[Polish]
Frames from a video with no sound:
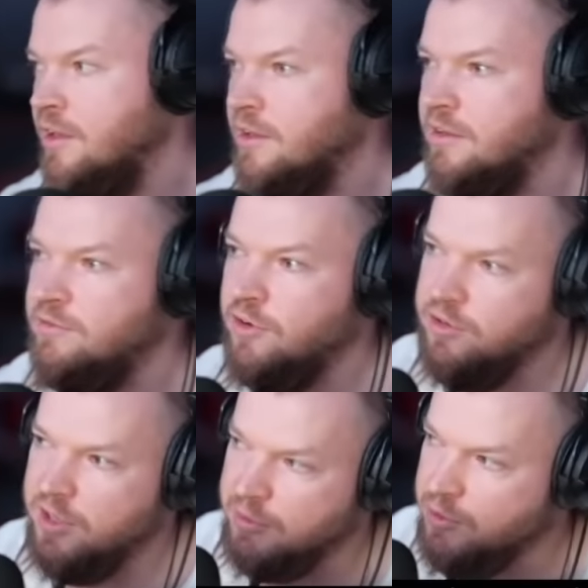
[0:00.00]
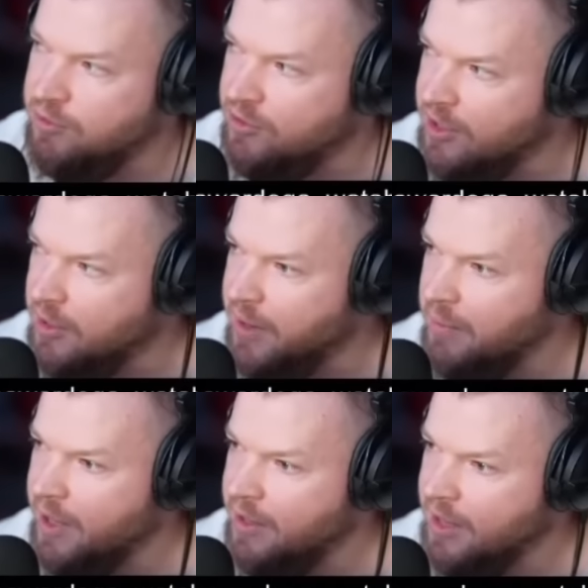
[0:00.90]
E, Wojtek mówi, że nie
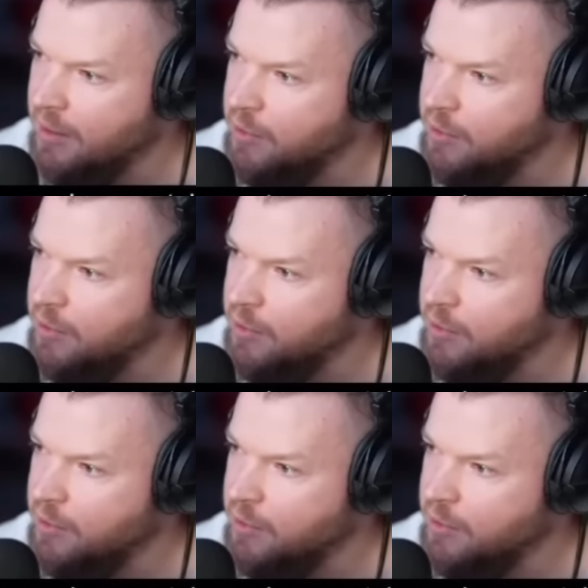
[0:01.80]
pamięta,